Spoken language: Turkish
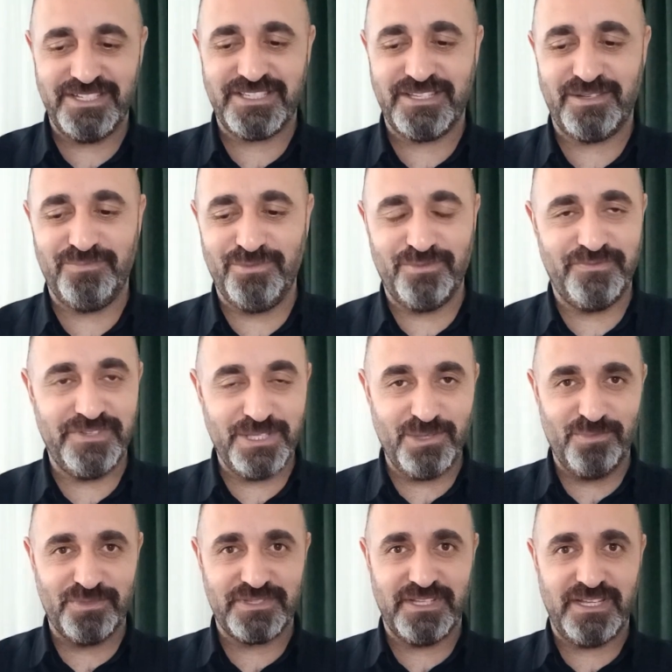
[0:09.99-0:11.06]
İşte bu
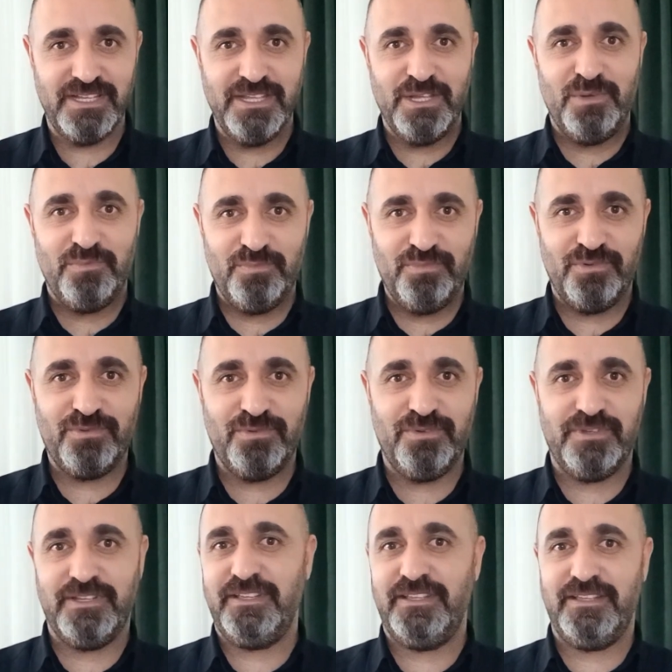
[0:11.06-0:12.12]
videomuzda
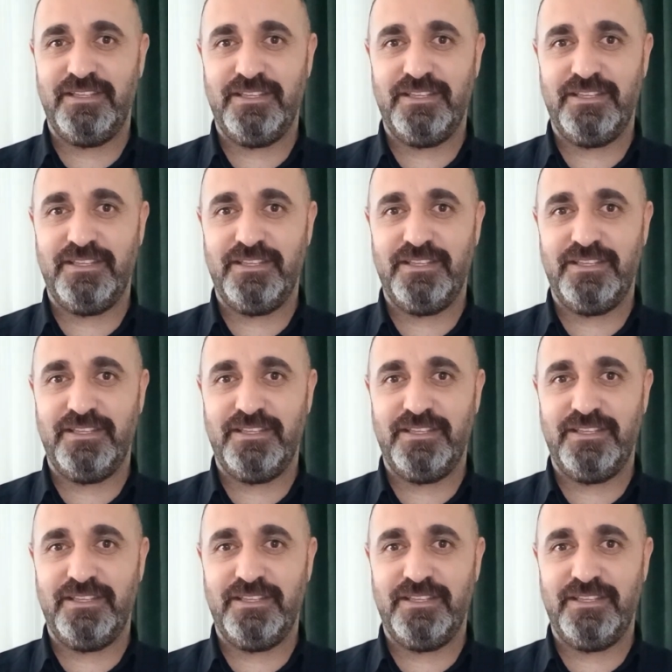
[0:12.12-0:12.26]
bugün e,